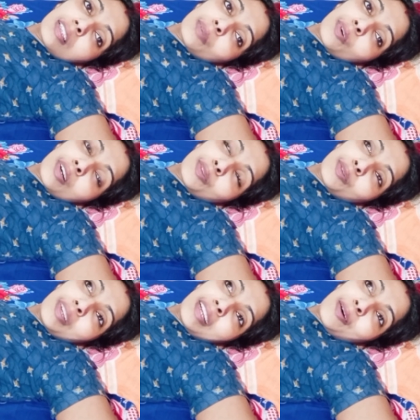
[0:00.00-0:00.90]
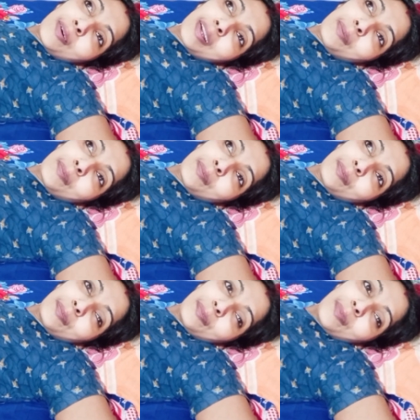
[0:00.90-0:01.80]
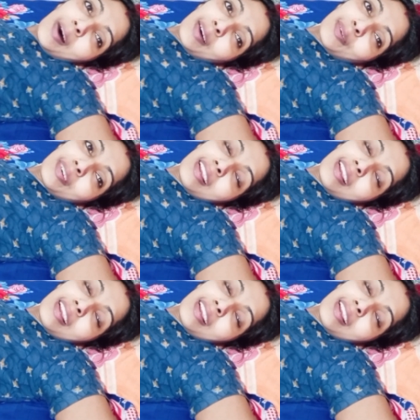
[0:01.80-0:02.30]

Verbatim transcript: পক্ষে দই খাওয়াটা বারণ